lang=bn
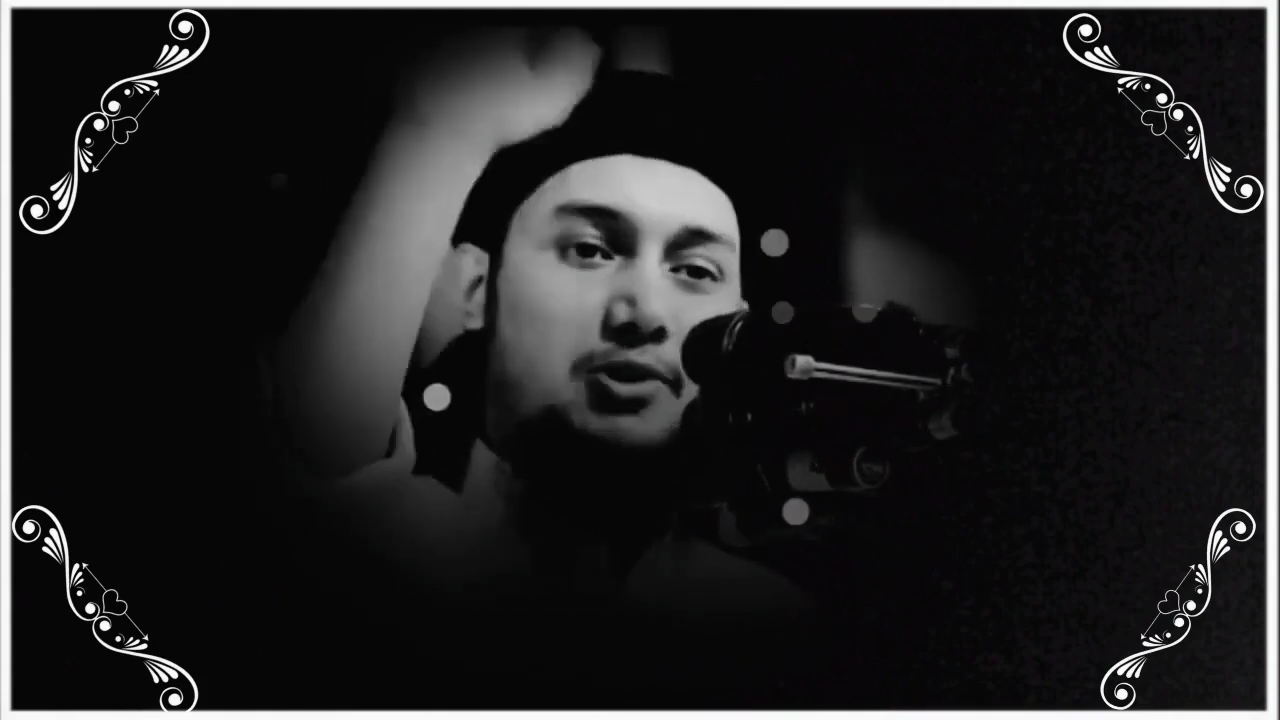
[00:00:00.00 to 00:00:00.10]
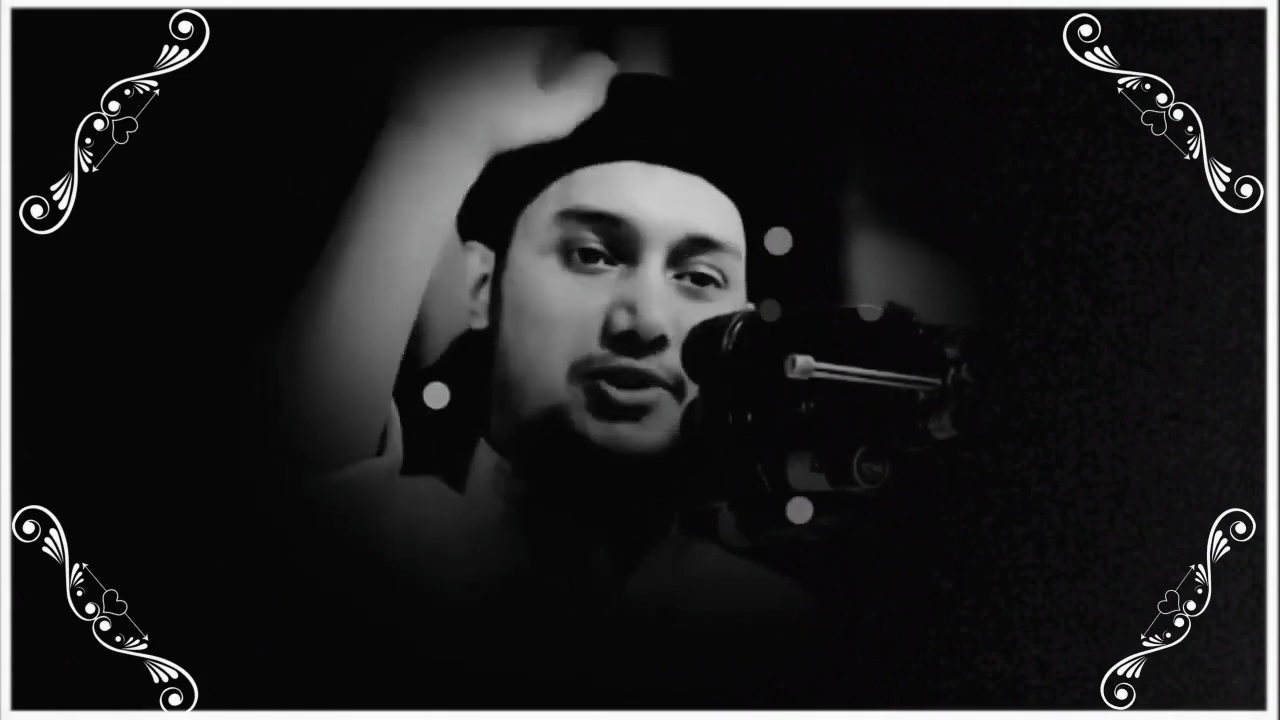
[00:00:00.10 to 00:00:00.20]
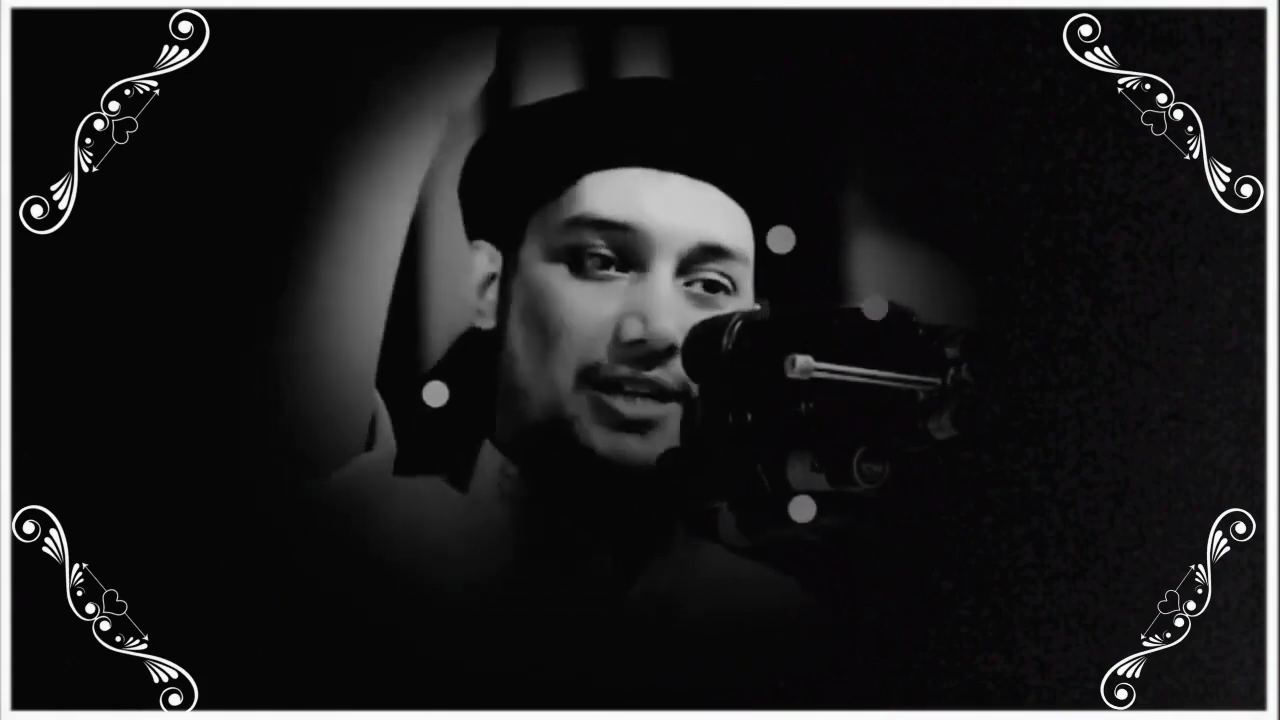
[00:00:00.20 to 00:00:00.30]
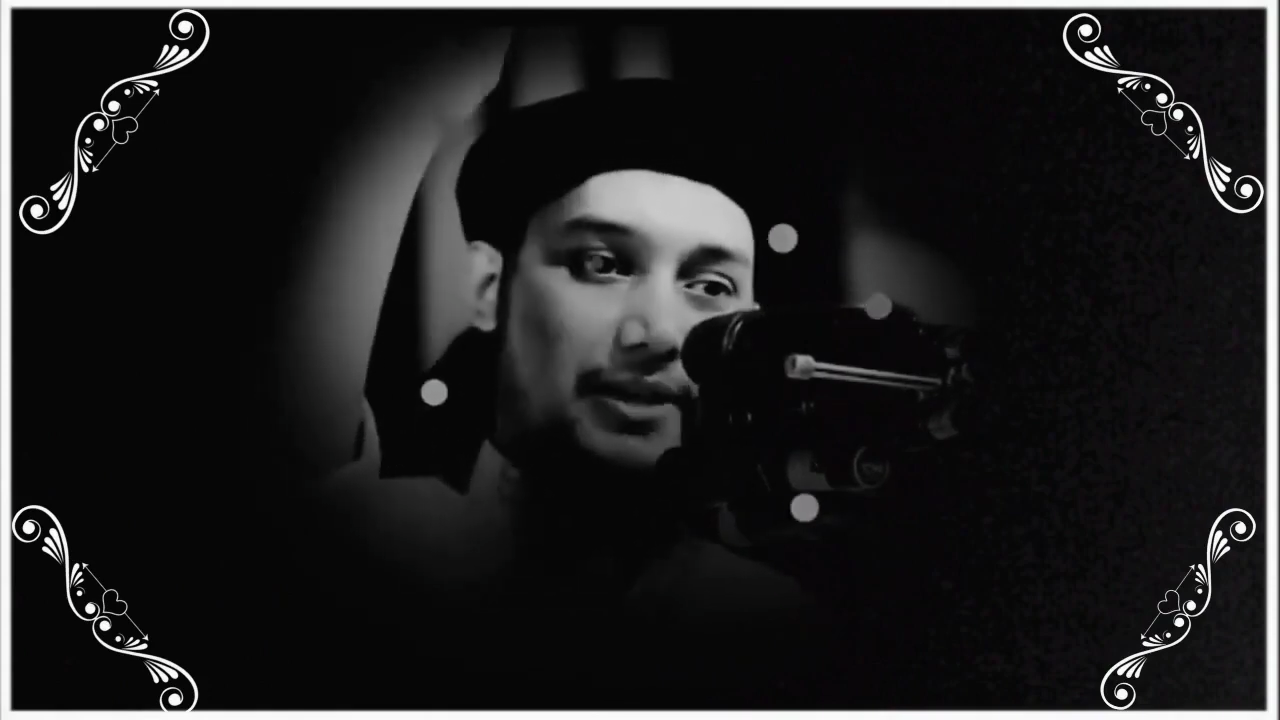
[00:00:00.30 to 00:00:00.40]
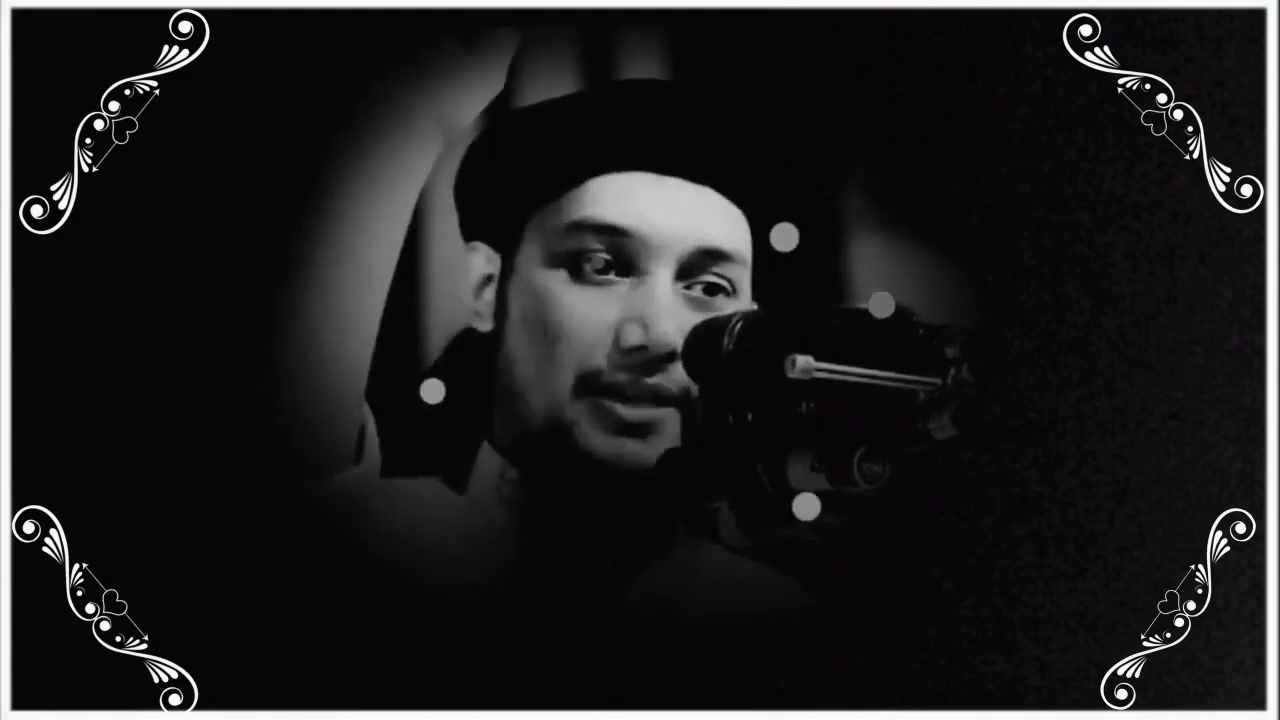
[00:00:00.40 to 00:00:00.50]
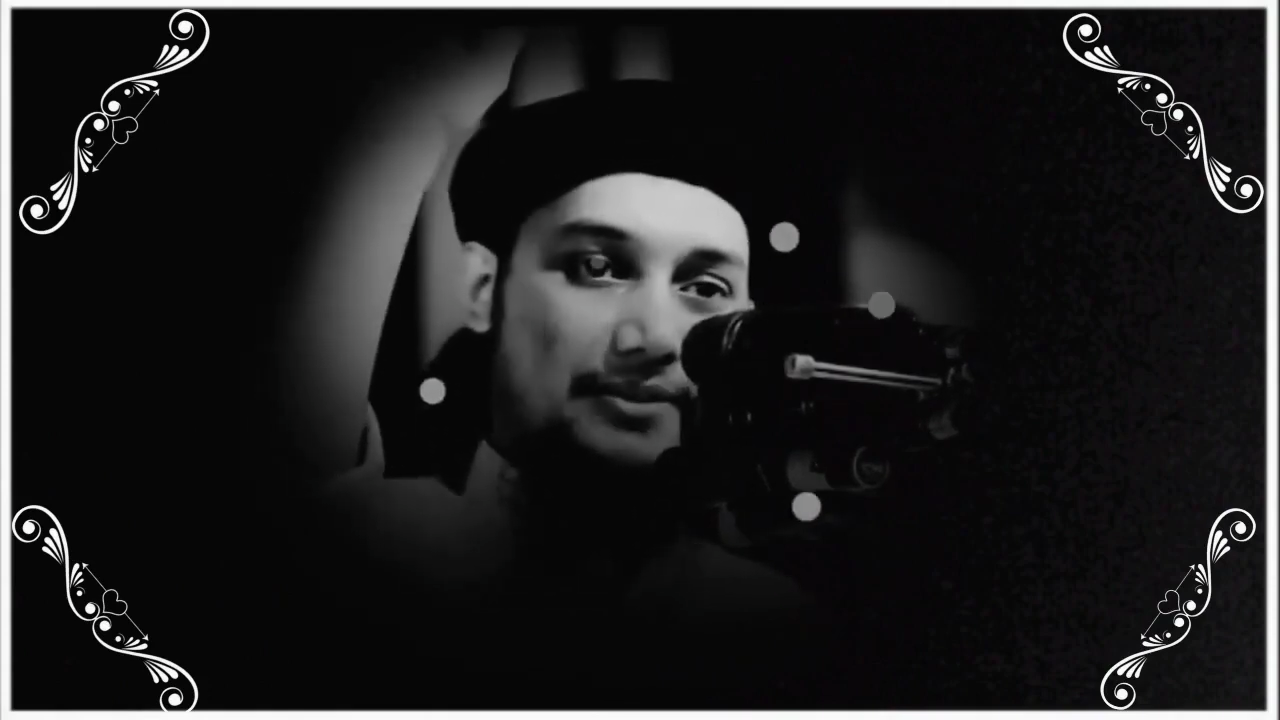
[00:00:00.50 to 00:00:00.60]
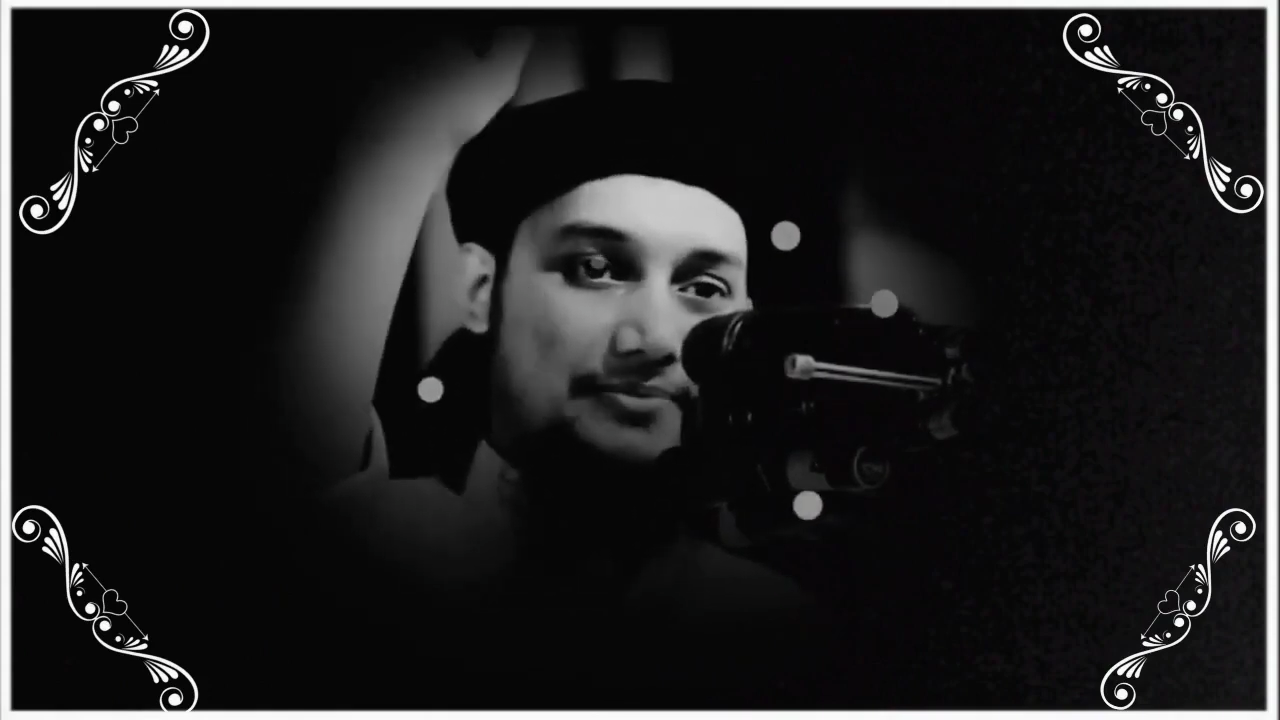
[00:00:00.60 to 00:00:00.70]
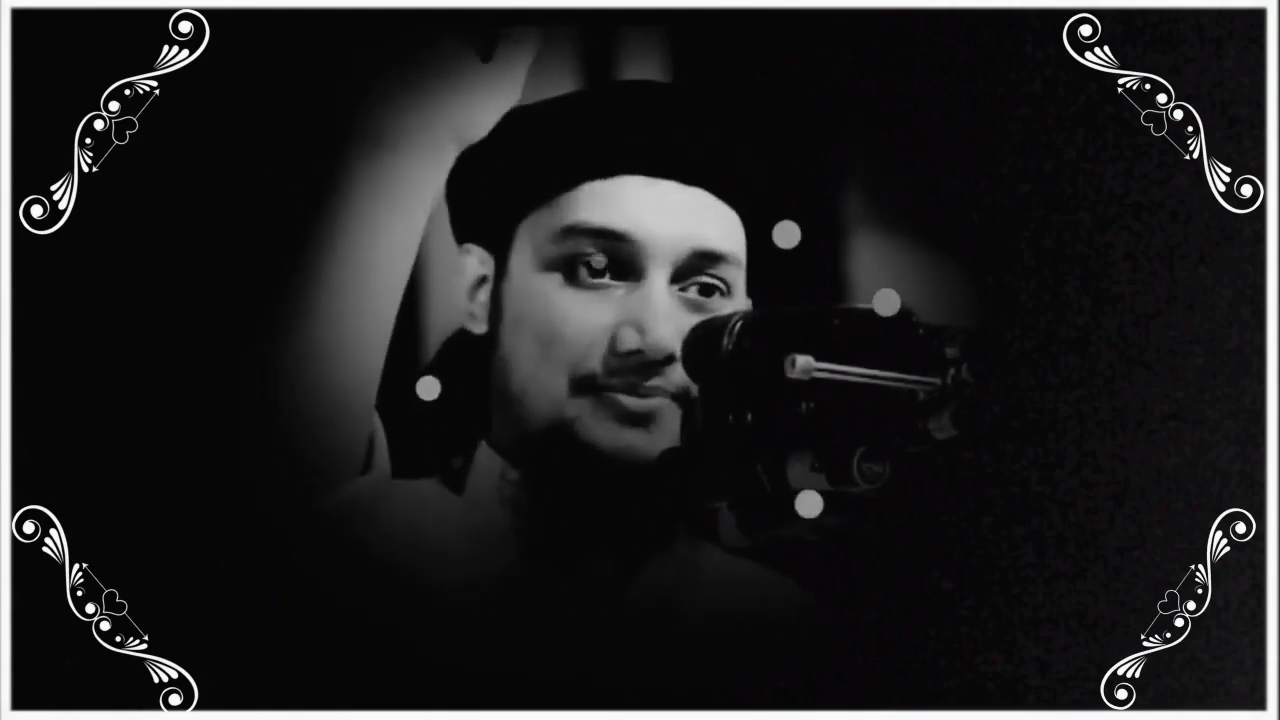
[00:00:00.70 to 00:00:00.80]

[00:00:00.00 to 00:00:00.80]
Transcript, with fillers: বলছি না ভাই